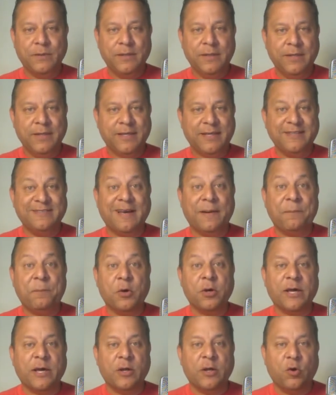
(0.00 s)
Quizás
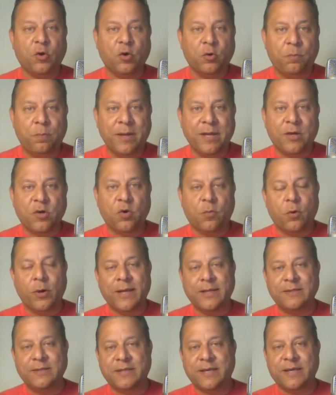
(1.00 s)
porque no nos ven como
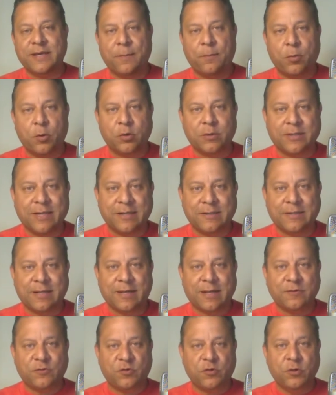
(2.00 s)
gente que aporta a esta
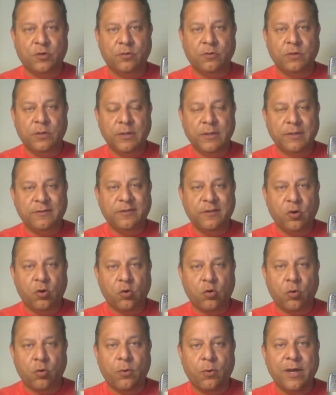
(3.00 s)
nación,
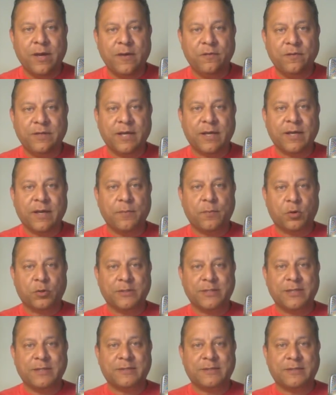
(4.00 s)
sino como gente que
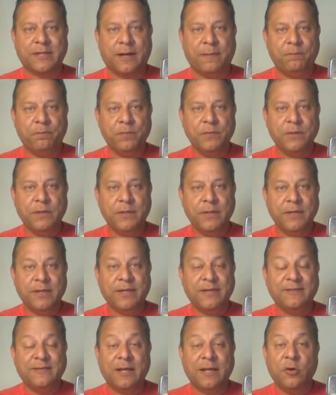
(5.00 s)
protesta.
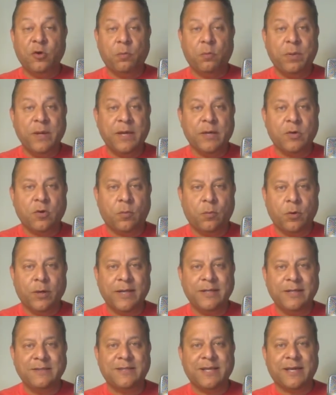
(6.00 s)
Quizás nos ven como
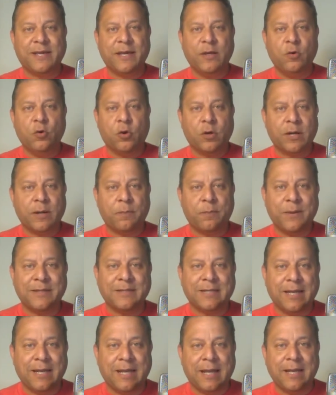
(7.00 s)
gente que no
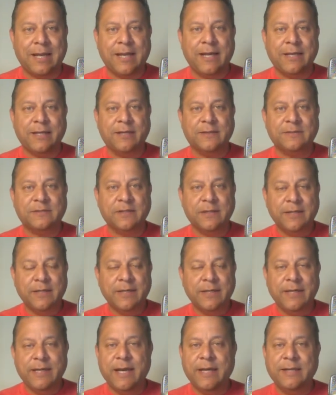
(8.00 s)
respetan las leyes
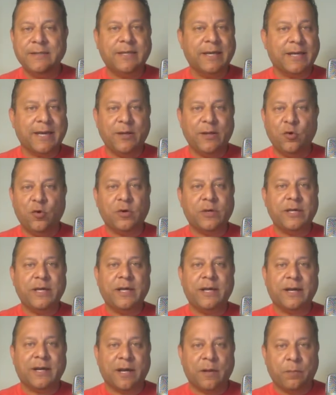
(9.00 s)
y gente que no
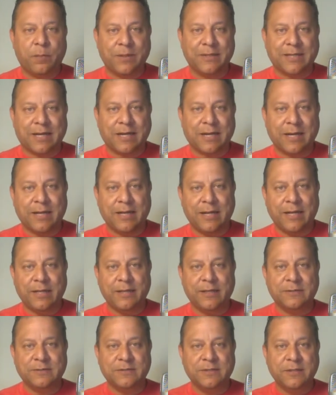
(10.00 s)
quiere respetar las
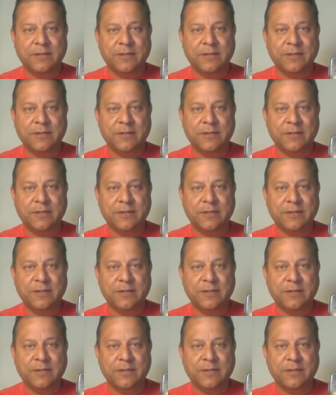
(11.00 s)
leyes.